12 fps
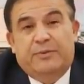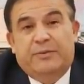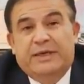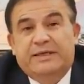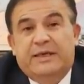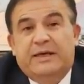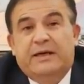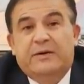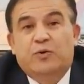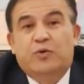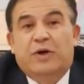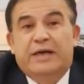Mesela
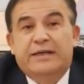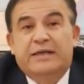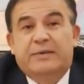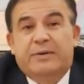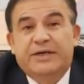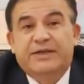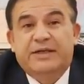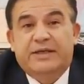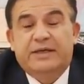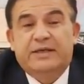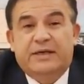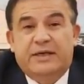Uganda'da
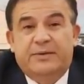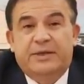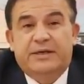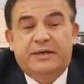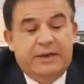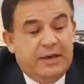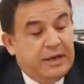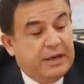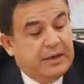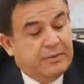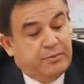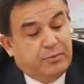başlattıkları bir
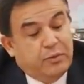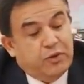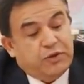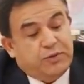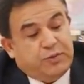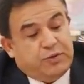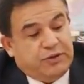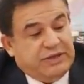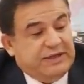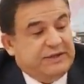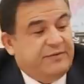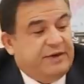muz
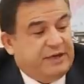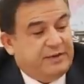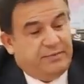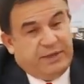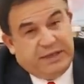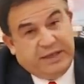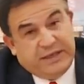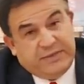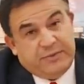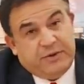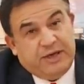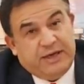projesi var. Bill
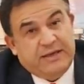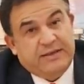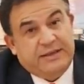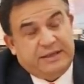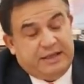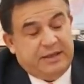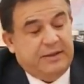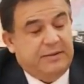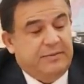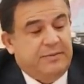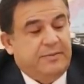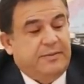Gates buraya ciddi
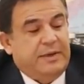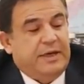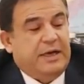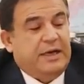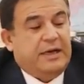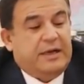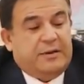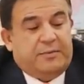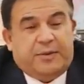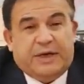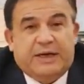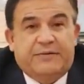
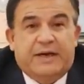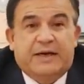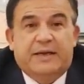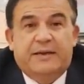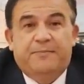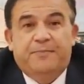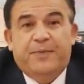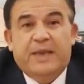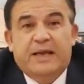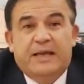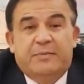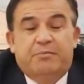para verdi.
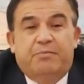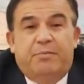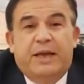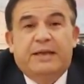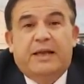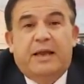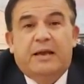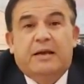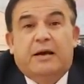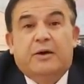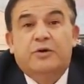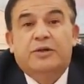Beta
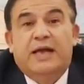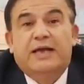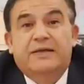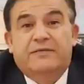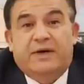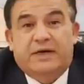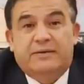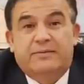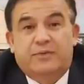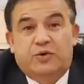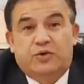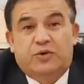karoten var
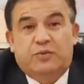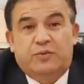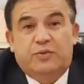muz.